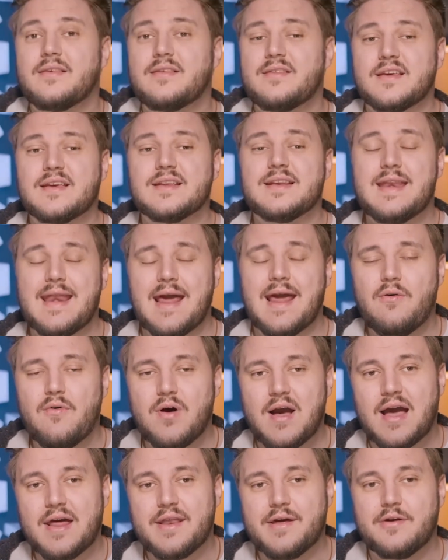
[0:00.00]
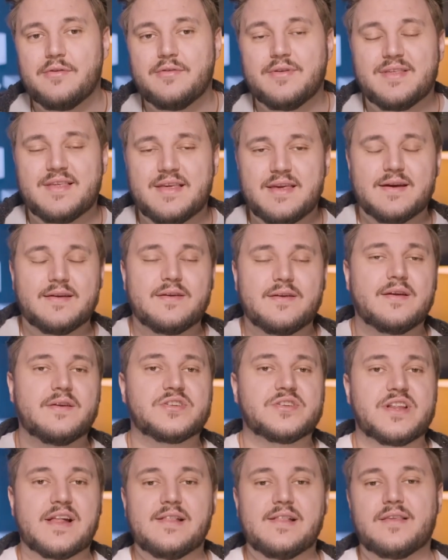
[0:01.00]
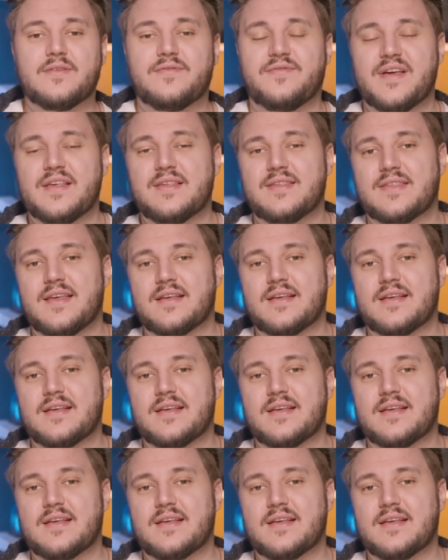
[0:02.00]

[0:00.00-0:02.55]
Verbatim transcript: sie sie genauer analysieren, stellen sie fest,